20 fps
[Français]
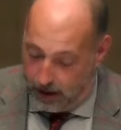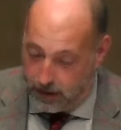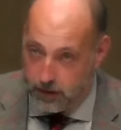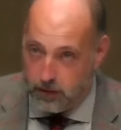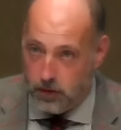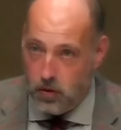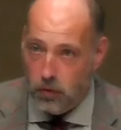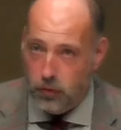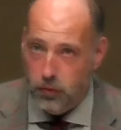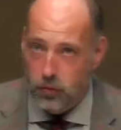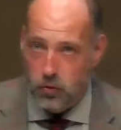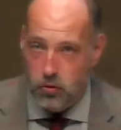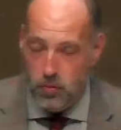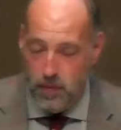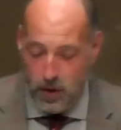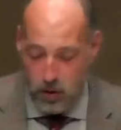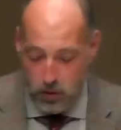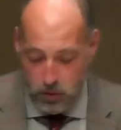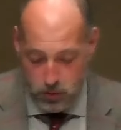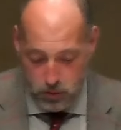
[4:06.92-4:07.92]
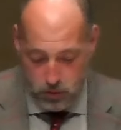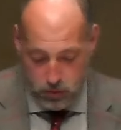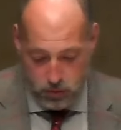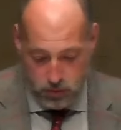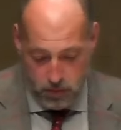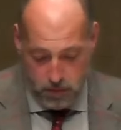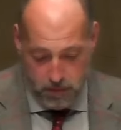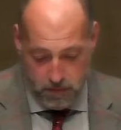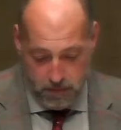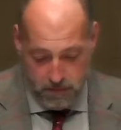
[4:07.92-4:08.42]
Dans son numéro
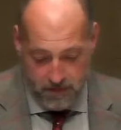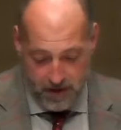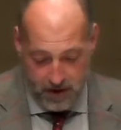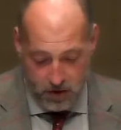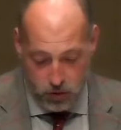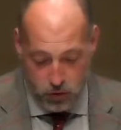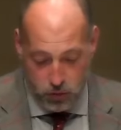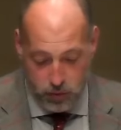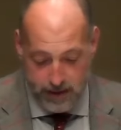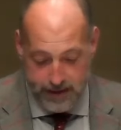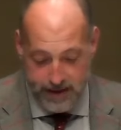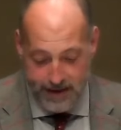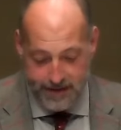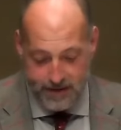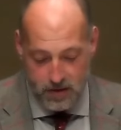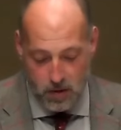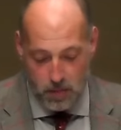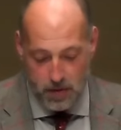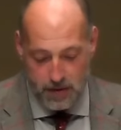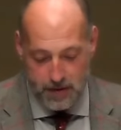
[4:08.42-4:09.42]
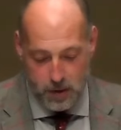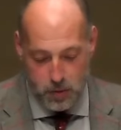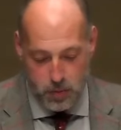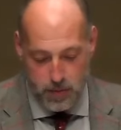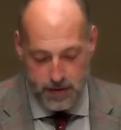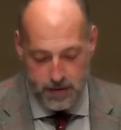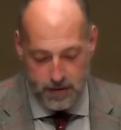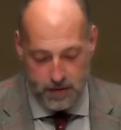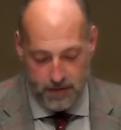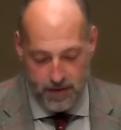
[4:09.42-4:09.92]
du 28 décembre
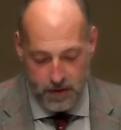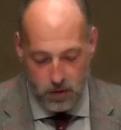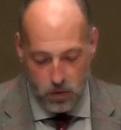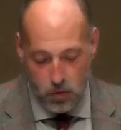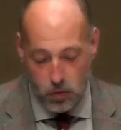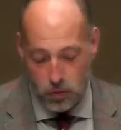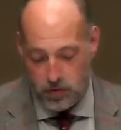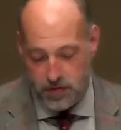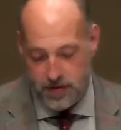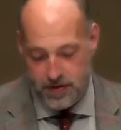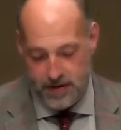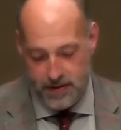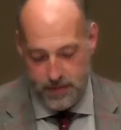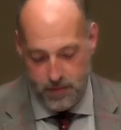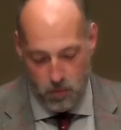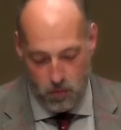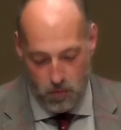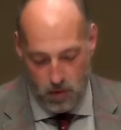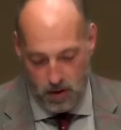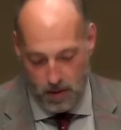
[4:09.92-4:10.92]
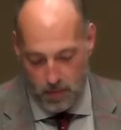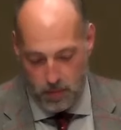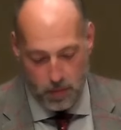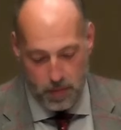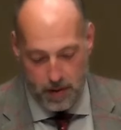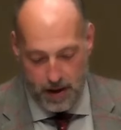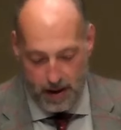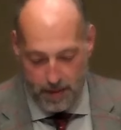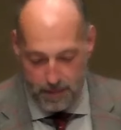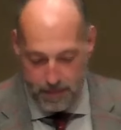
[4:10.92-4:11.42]
1822, donc six mois à peu
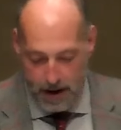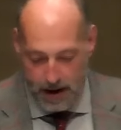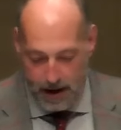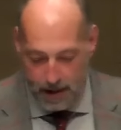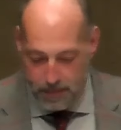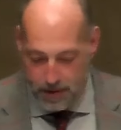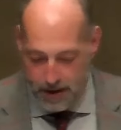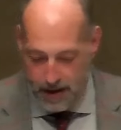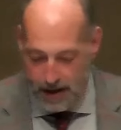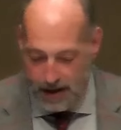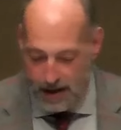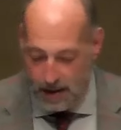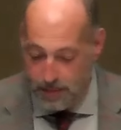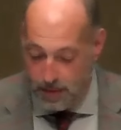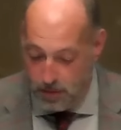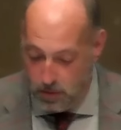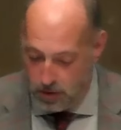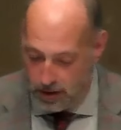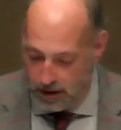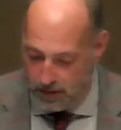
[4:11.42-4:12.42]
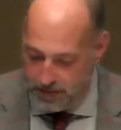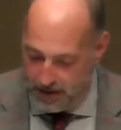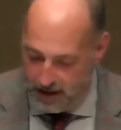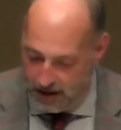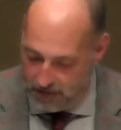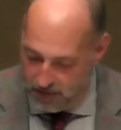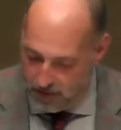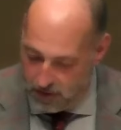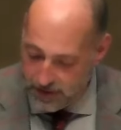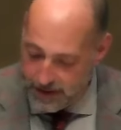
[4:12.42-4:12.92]
près après, la Bibliographie de
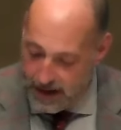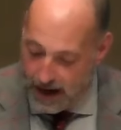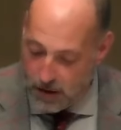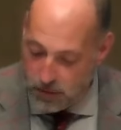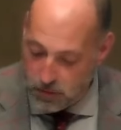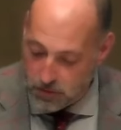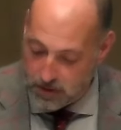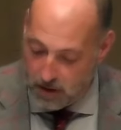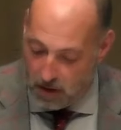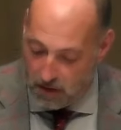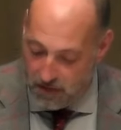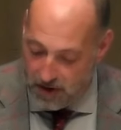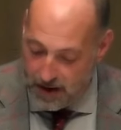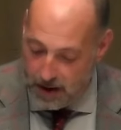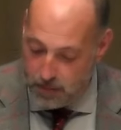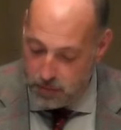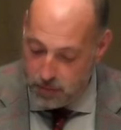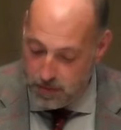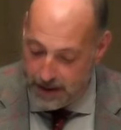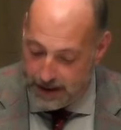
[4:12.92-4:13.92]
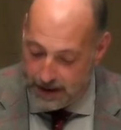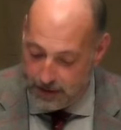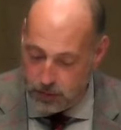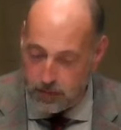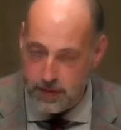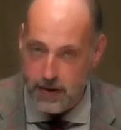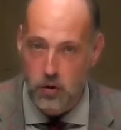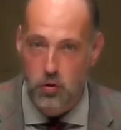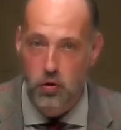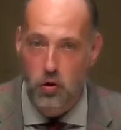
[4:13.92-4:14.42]
la France annonce enfin la publication
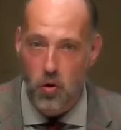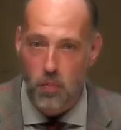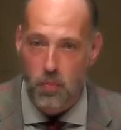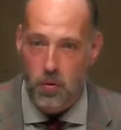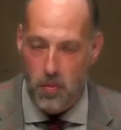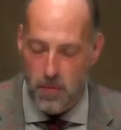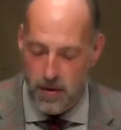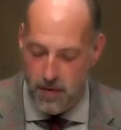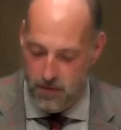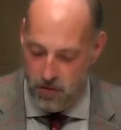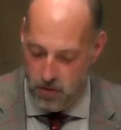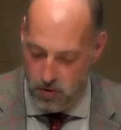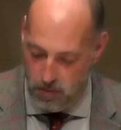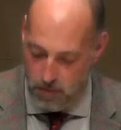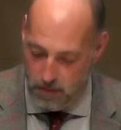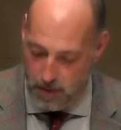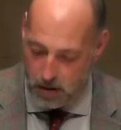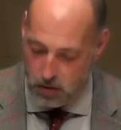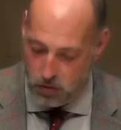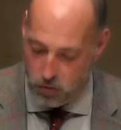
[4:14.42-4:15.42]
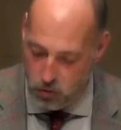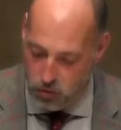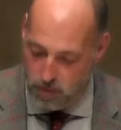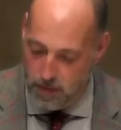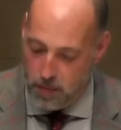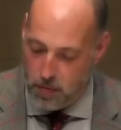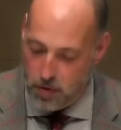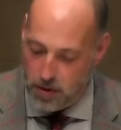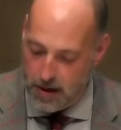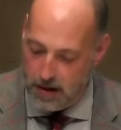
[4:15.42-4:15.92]
des deux premiers volumes du
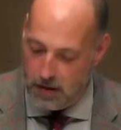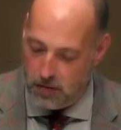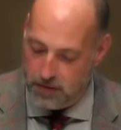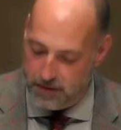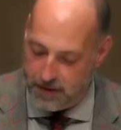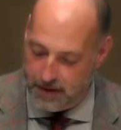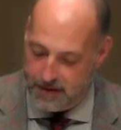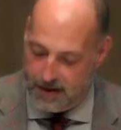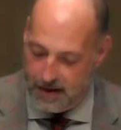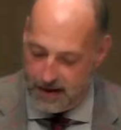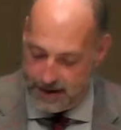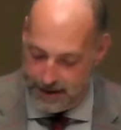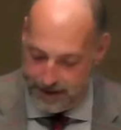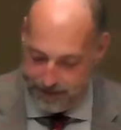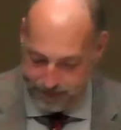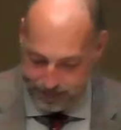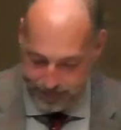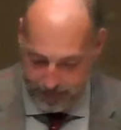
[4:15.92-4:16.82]
Mémorial de Sainte-Hélène.